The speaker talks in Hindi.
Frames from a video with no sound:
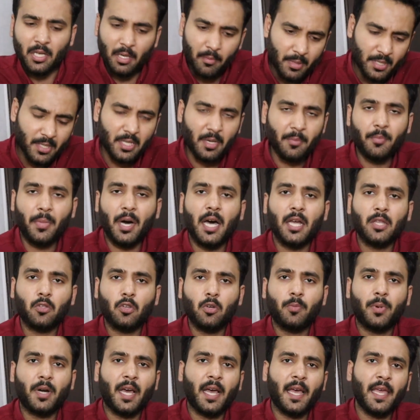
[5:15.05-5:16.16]
कम अज़ कम बात
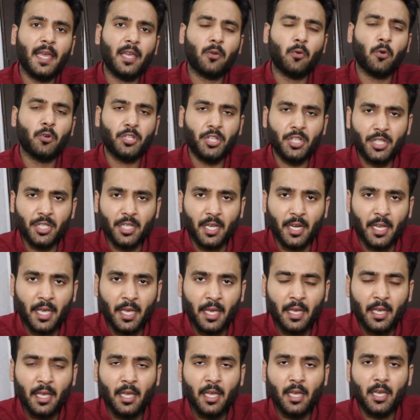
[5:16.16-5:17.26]
को बढ़ाएं कोशिश
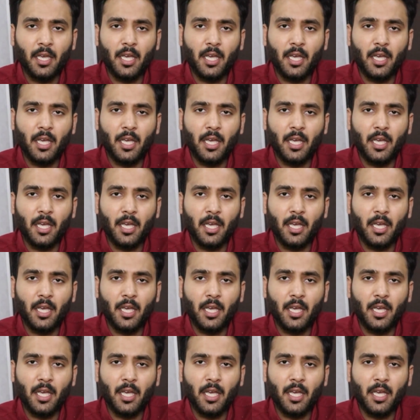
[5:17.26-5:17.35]
करें